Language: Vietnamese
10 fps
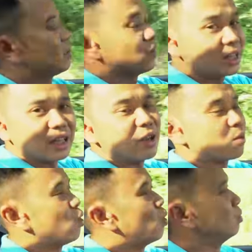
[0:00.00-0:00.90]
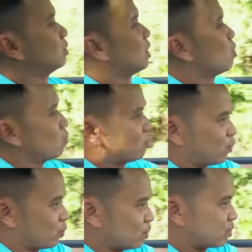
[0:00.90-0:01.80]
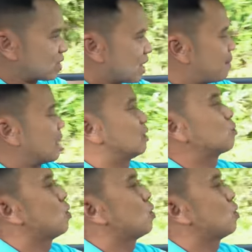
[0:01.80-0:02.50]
với kinh nghiệm của Hùng thì Hùng giảm hẳn tốc